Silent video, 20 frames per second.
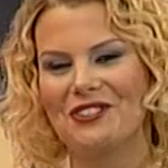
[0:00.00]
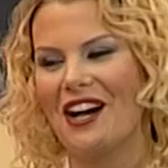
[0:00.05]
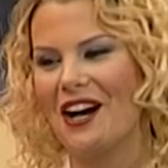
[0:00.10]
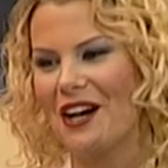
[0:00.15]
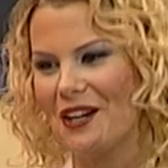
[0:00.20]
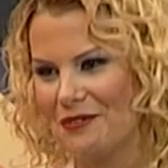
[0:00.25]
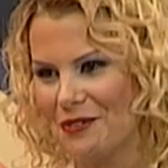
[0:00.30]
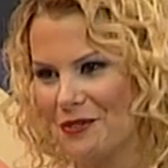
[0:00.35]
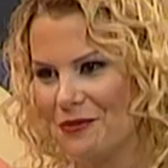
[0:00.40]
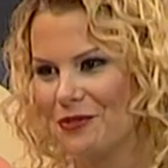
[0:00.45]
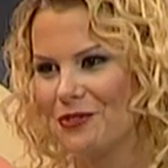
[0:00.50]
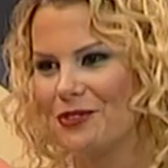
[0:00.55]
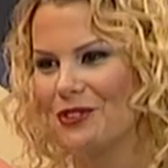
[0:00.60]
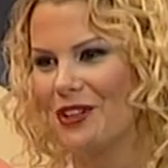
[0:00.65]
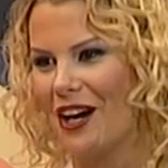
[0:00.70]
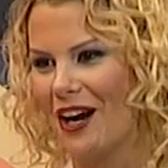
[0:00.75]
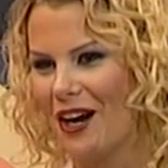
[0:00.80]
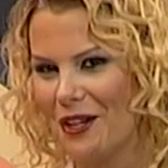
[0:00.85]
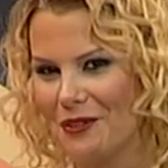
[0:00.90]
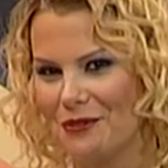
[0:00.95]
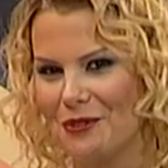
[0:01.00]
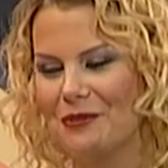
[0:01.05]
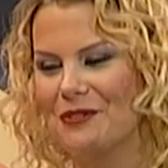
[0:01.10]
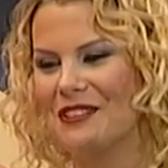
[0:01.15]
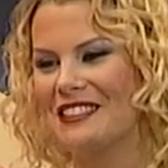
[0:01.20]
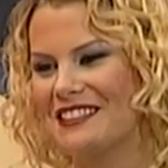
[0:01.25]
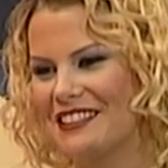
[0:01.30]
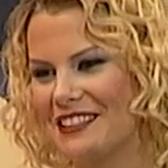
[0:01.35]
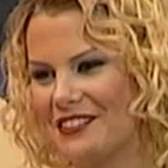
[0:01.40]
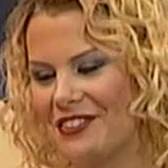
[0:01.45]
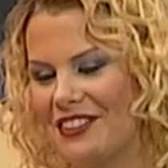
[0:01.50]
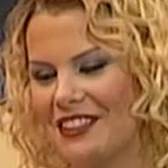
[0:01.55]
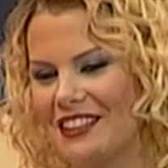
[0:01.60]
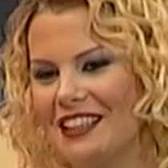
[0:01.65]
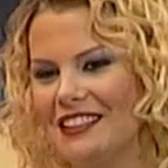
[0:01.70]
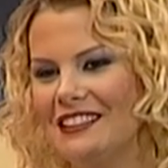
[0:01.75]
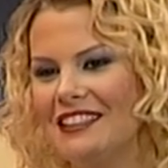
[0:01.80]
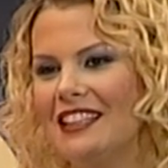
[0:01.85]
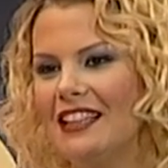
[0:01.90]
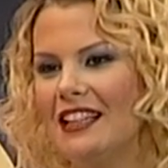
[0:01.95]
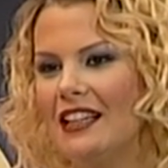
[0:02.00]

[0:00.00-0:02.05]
albüm full albüm indir falan.